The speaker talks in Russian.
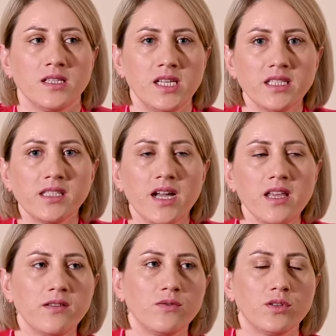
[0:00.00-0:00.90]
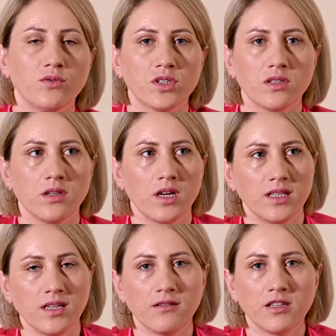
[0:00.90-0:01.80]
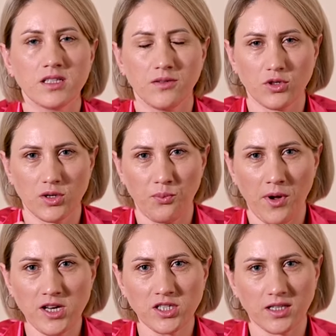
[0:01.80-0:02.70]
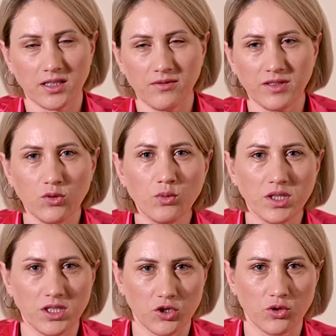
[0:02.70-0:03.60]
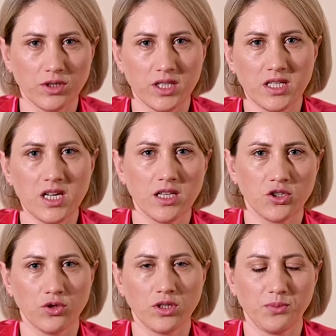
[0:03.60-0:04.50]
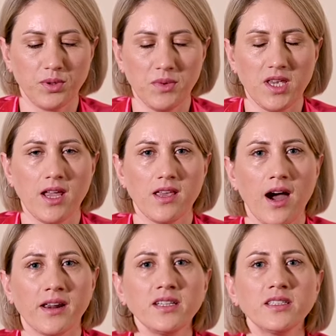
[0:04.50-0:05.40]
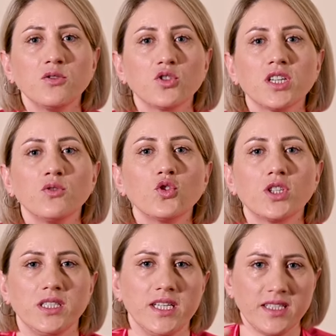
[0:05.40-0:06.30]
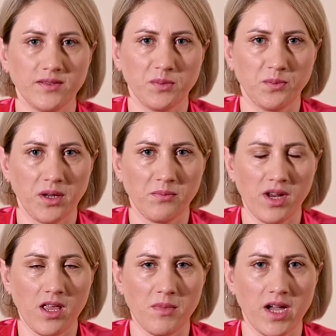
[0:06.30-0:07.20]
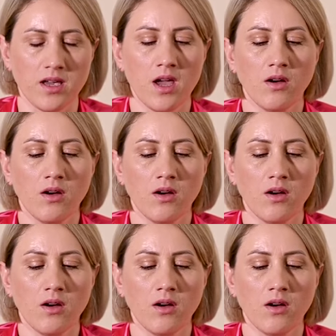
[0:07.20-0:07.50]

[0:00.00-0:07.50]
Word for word: Здесь, знаете, вот уже, когда говорится уже паш, когда вы думаете что-то делать, что-то поменять, а рыцарь уже нужно действие предпринимать.